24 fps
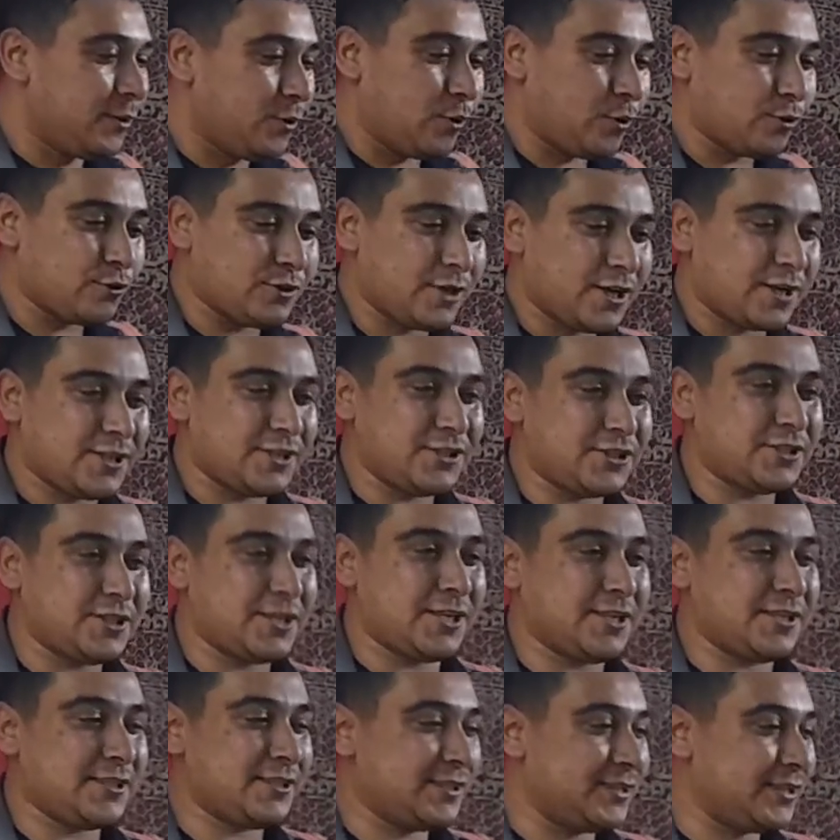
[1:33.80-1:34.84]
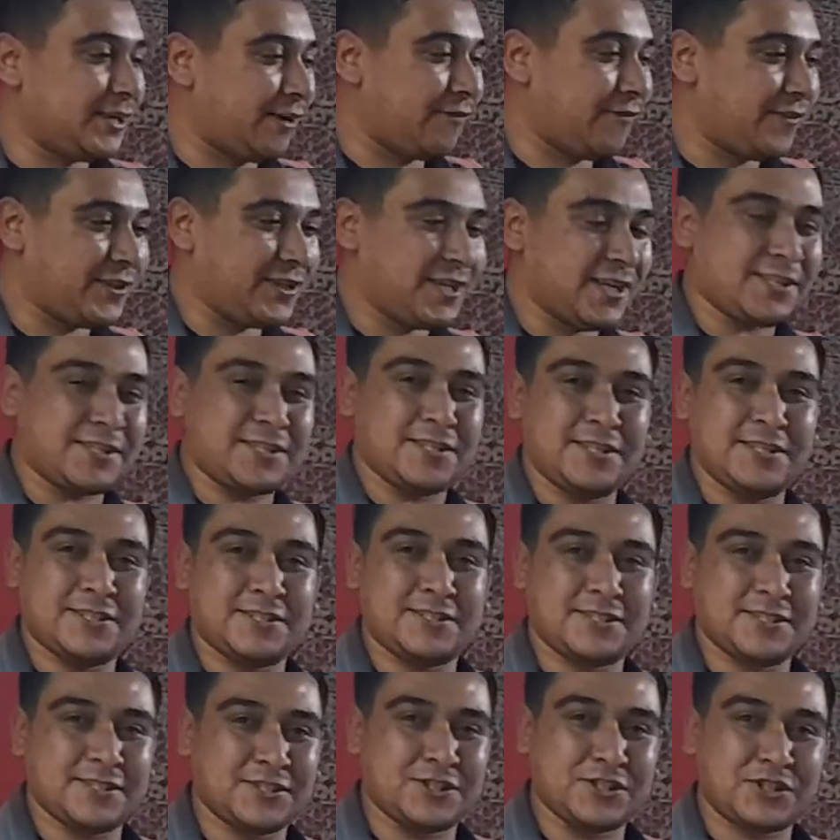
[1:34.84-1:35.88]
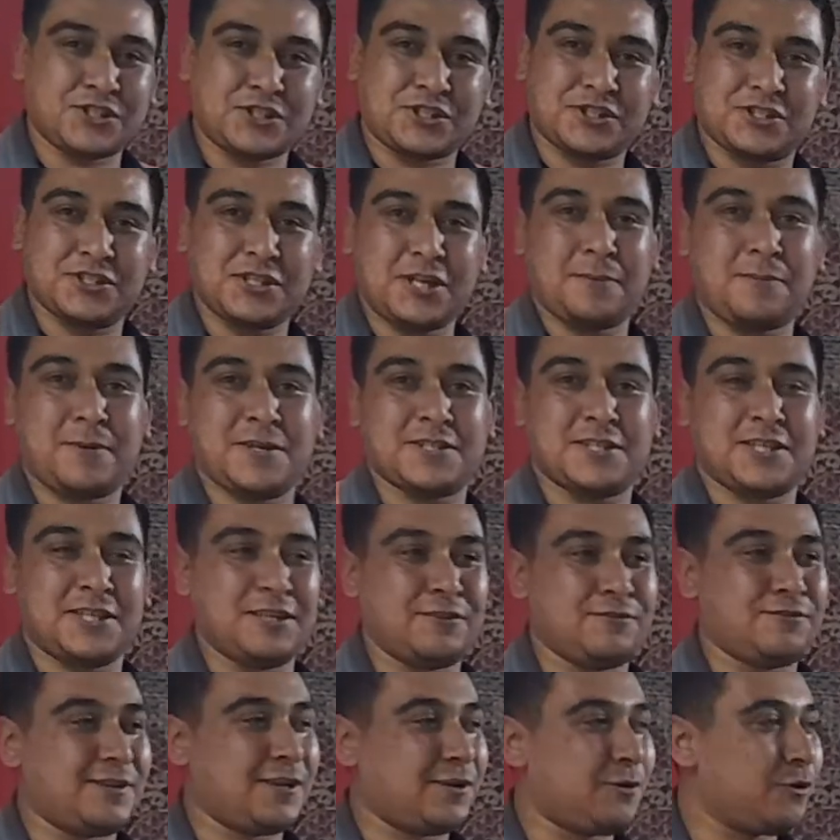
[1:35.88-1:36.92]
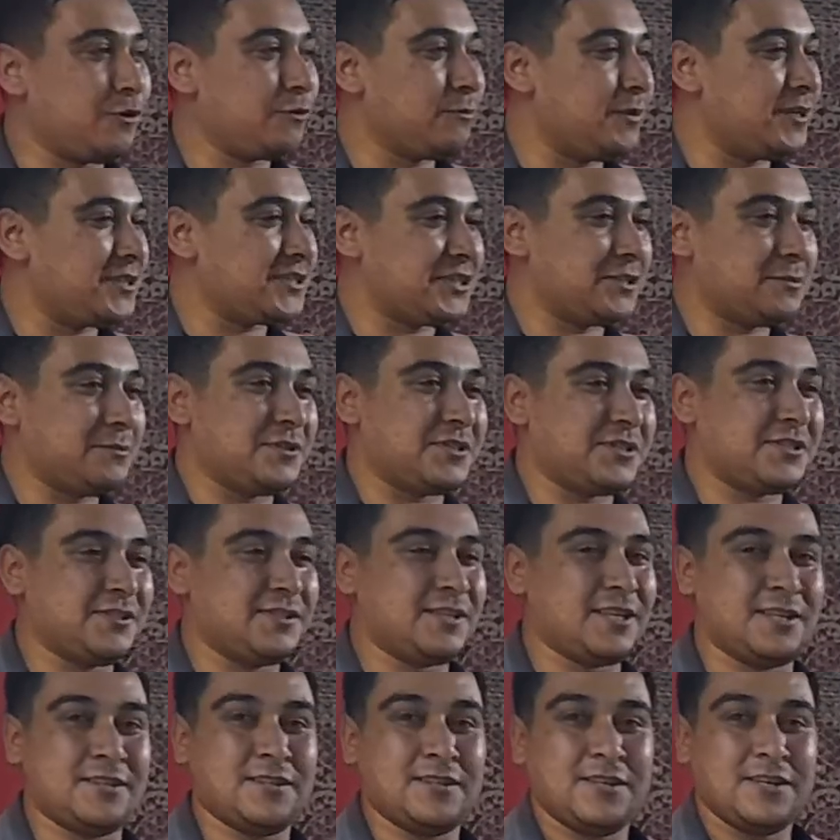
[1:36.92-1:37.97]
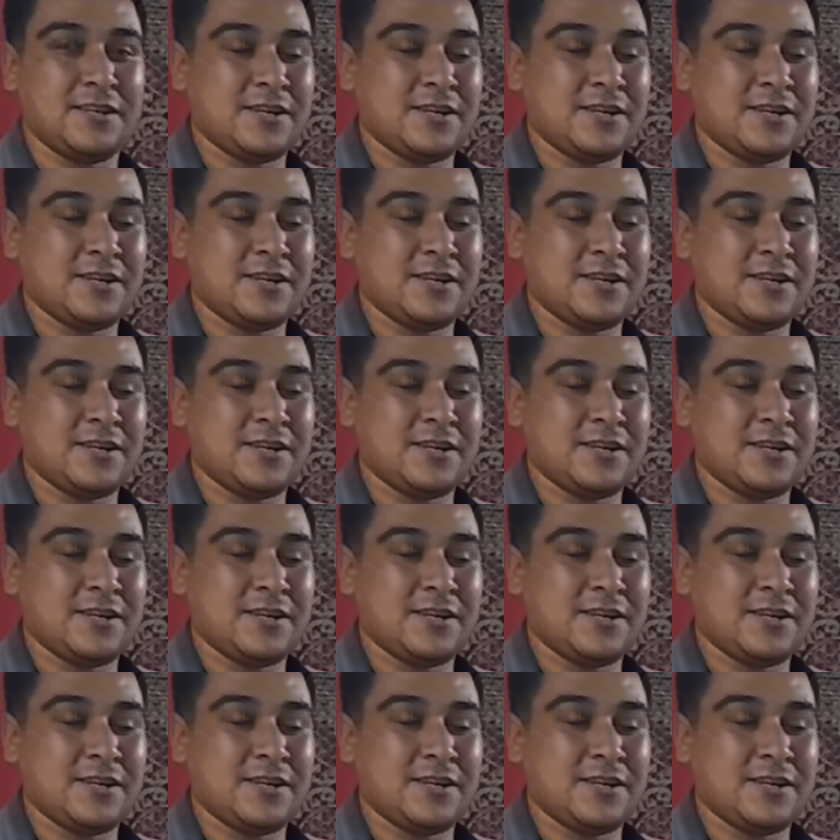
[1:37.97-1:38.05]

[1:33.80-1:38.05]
Onlar işte e, affedersiniz e, dışkısına basan iflah olmaz gibisinden.